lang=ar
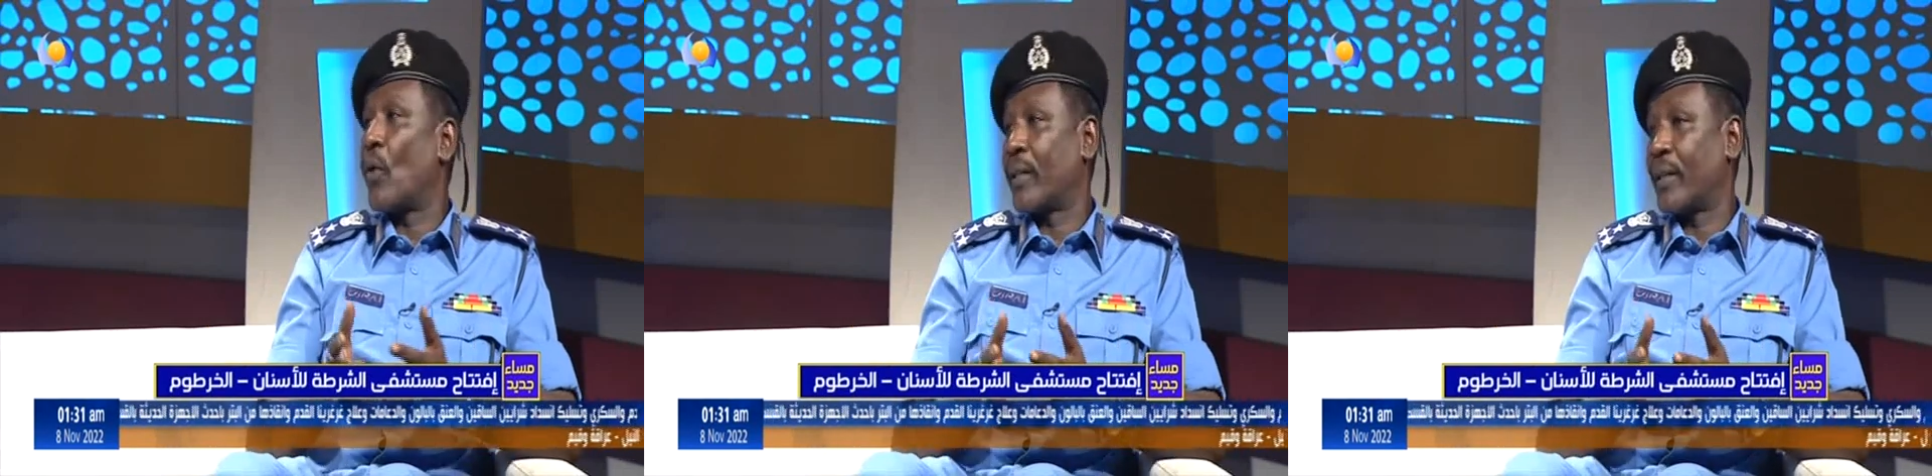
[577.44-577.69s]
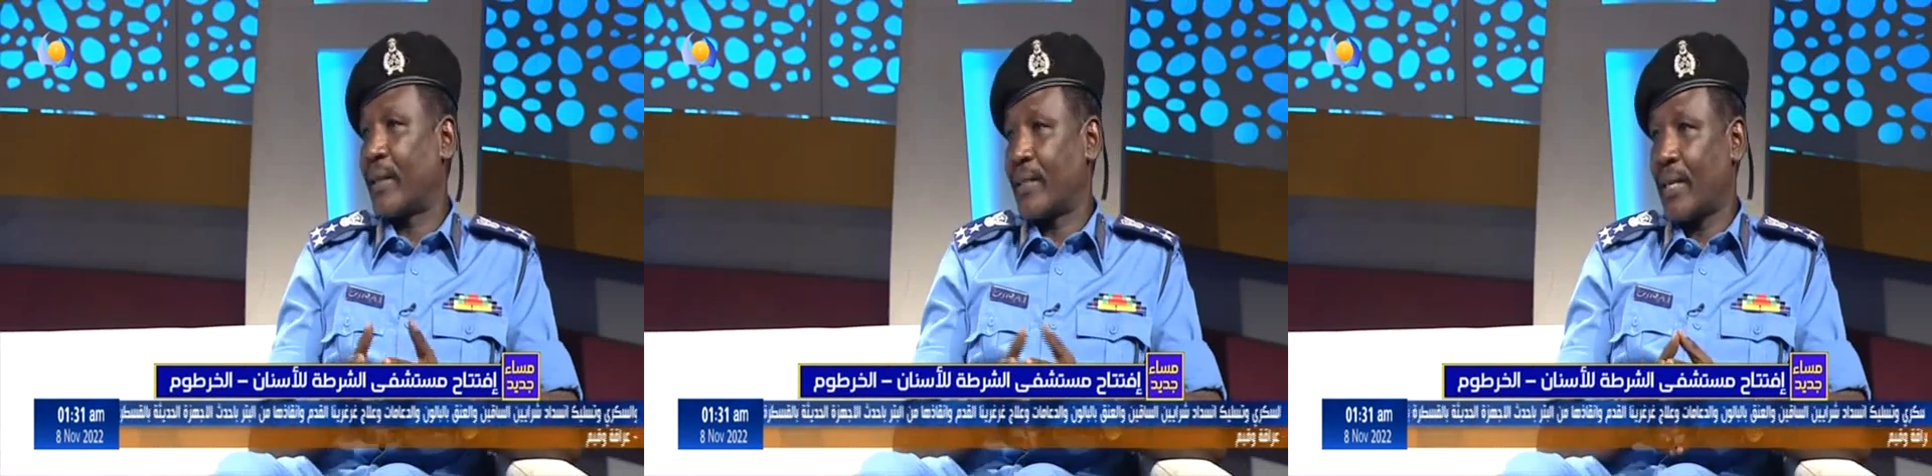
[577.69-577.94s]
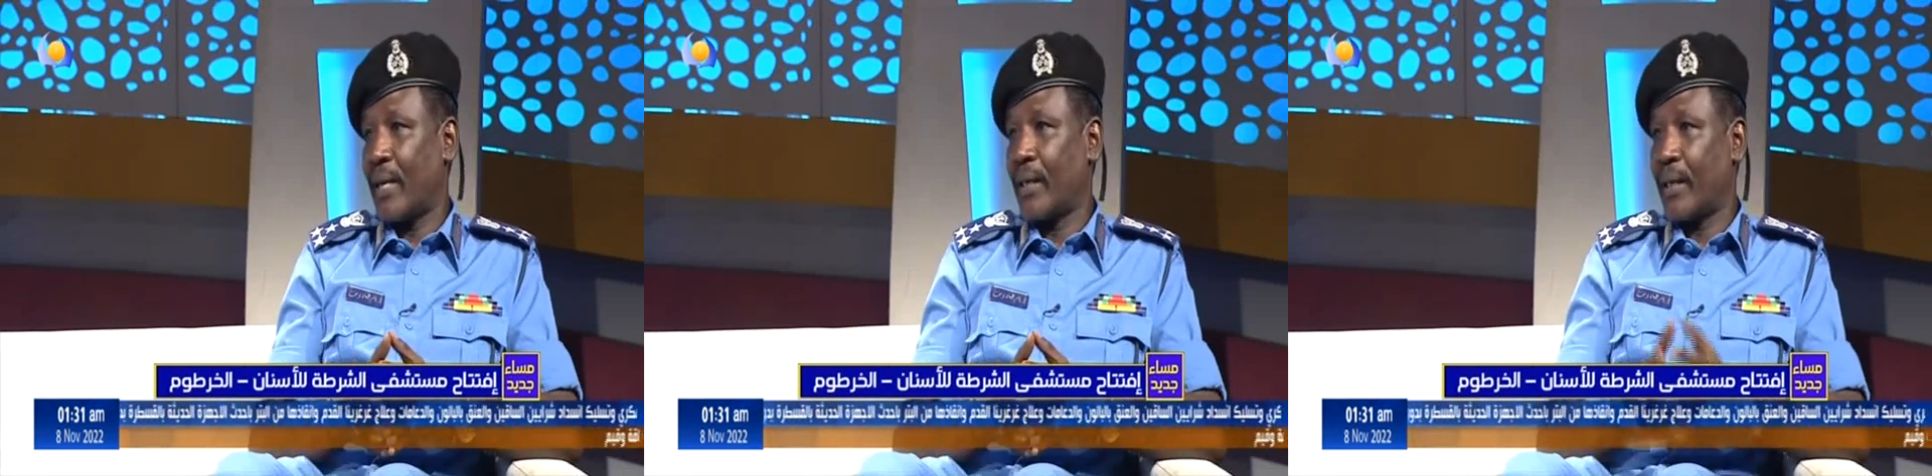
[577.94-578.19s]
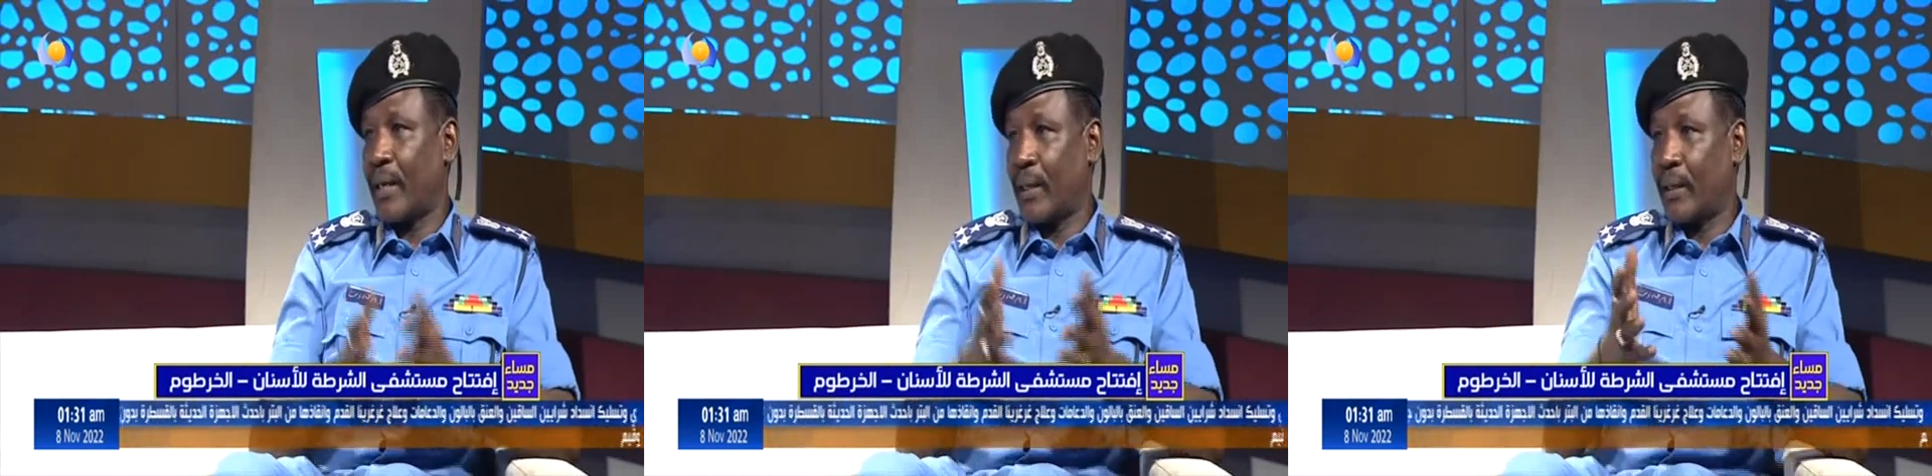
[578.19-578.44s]
نحن من
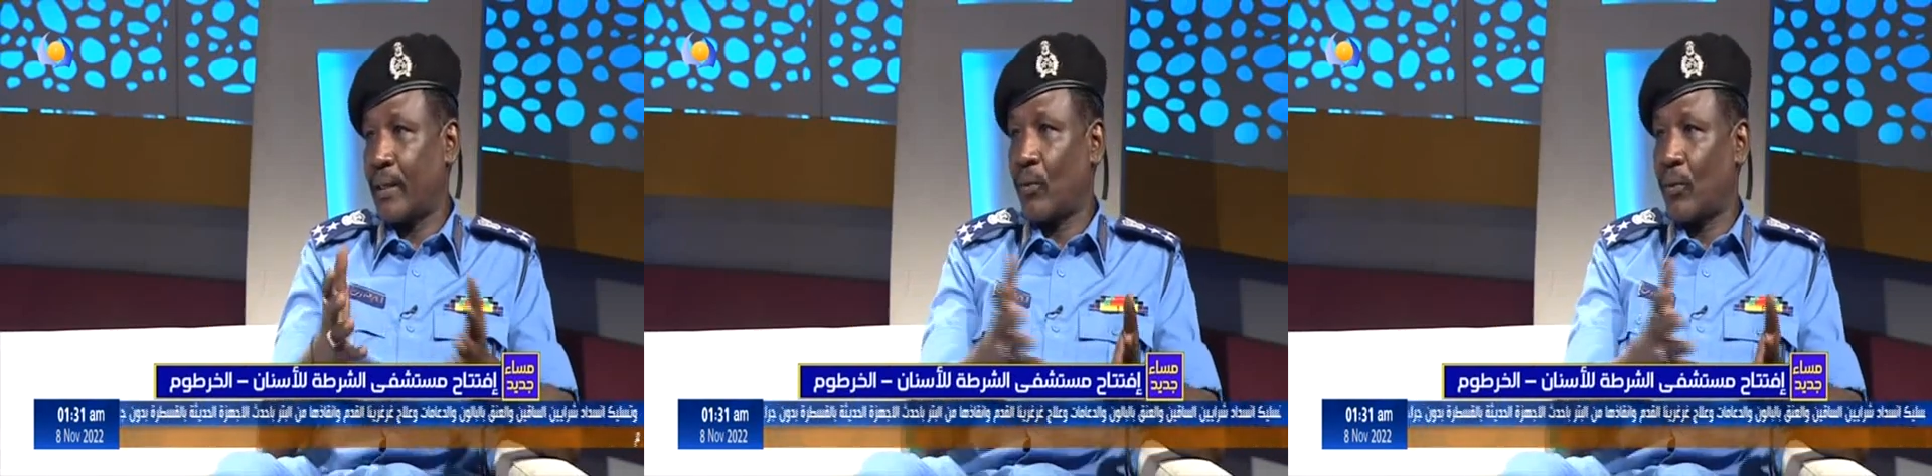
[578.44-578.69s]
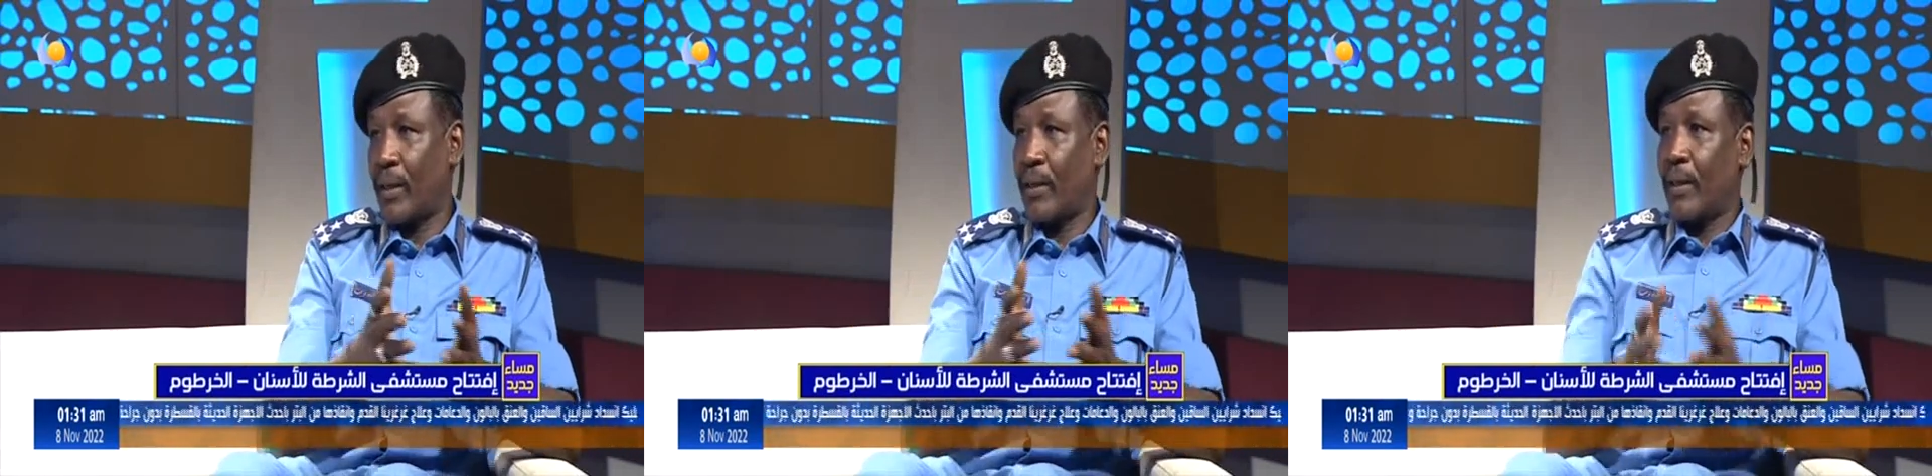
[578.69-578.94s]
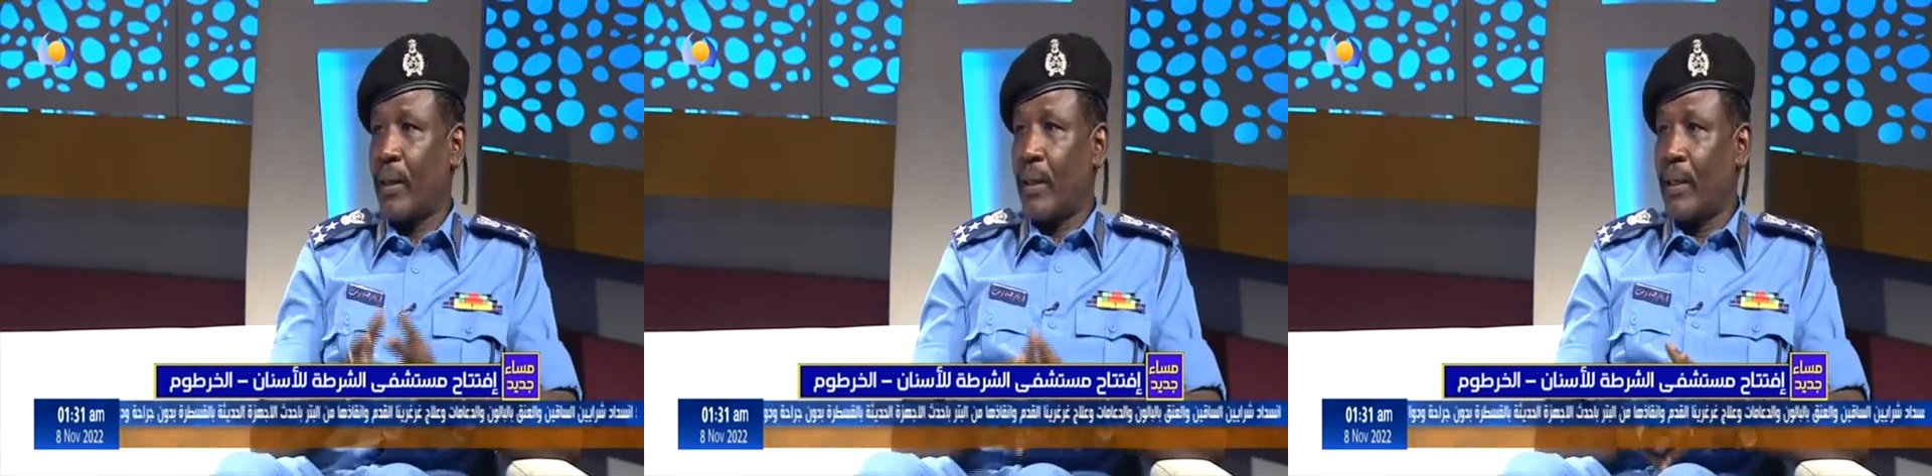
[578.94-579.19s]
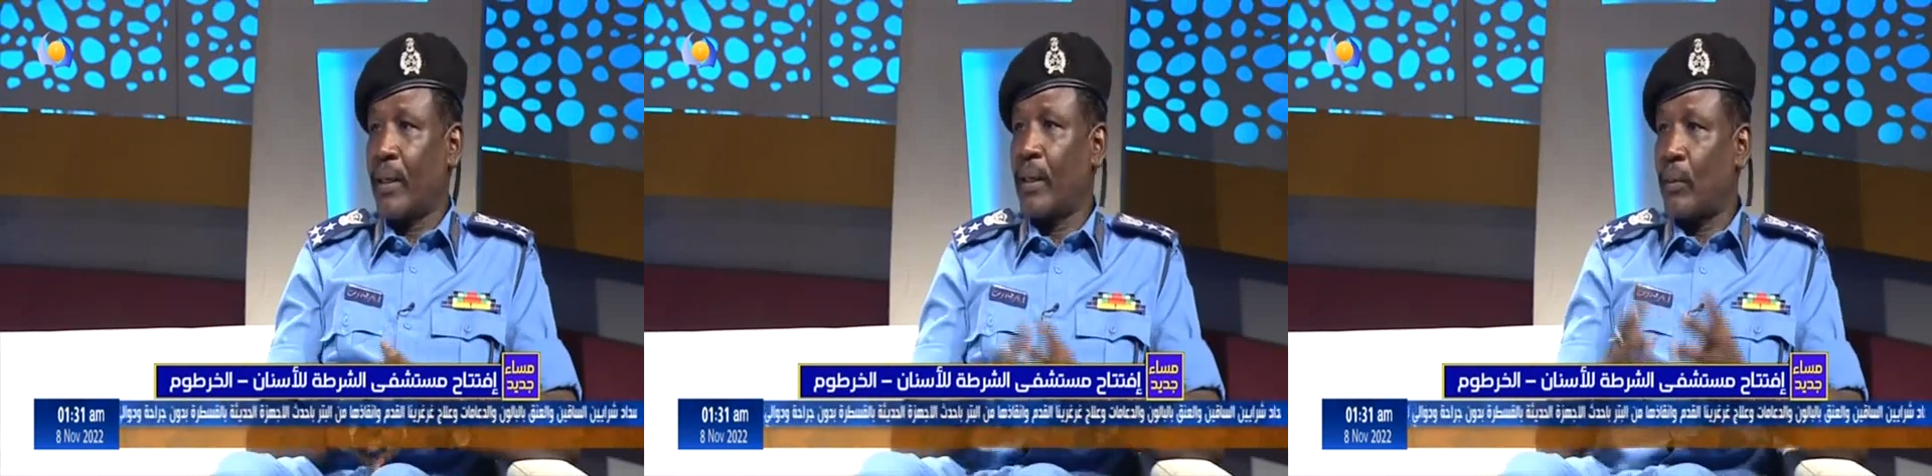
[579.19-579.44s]
واجبنا نحن كشرطه
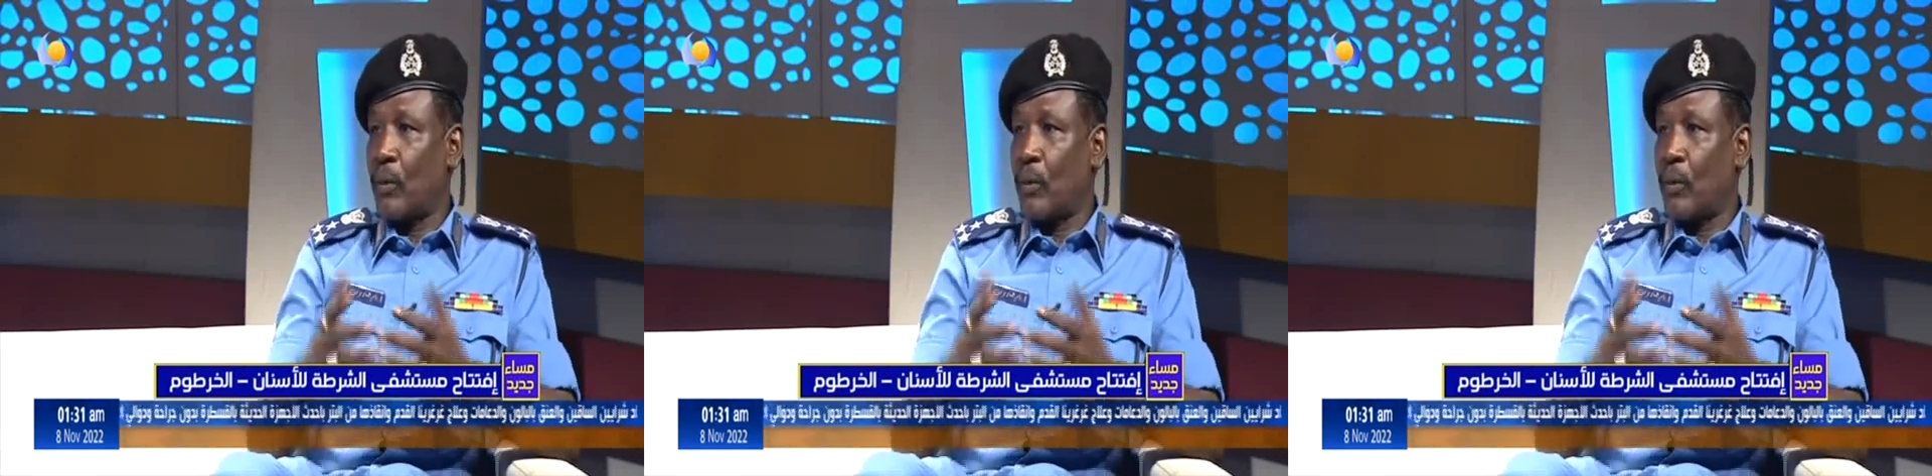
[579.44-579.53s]
برضه